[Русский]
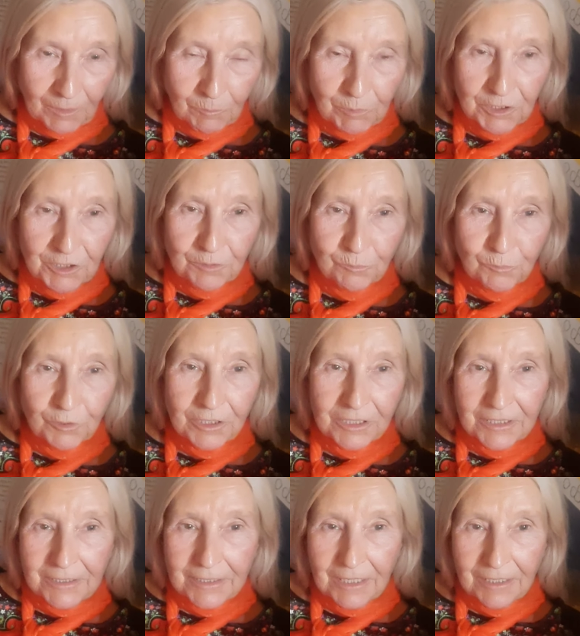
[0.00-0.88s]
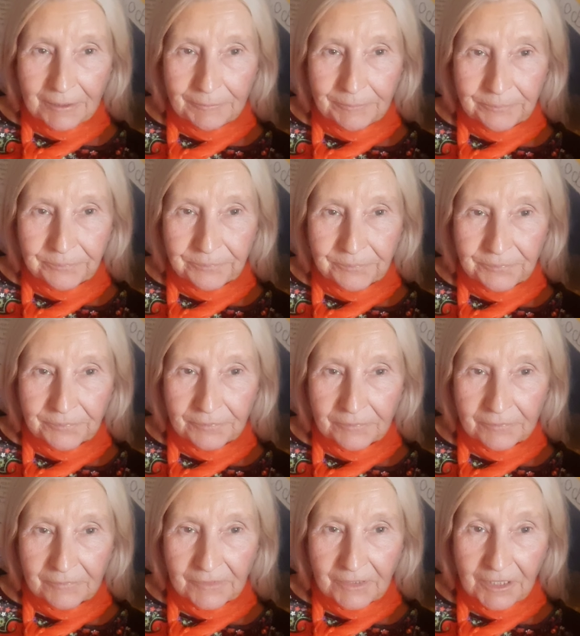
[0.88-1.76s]
Почему нельзя
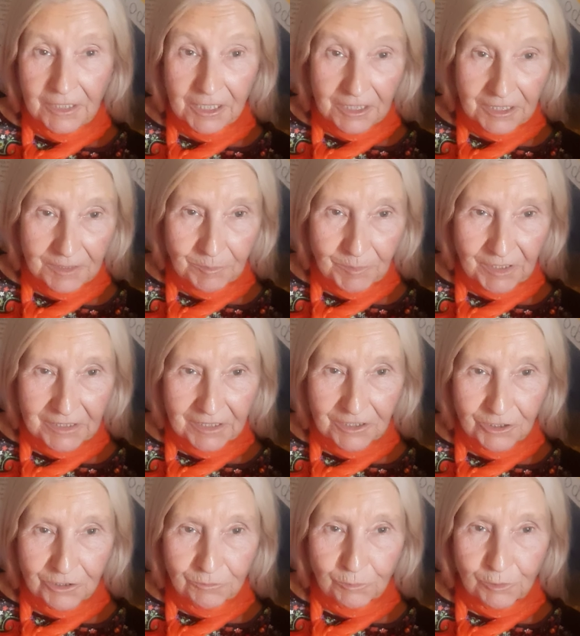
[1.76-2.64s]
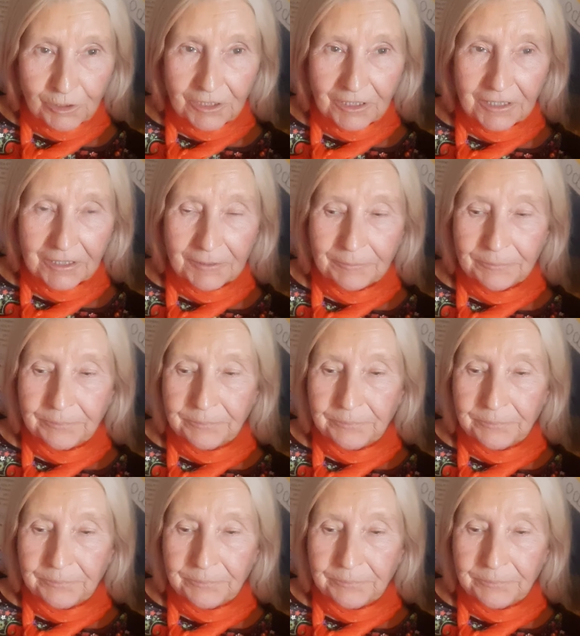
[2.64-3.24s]
есть мясо животных?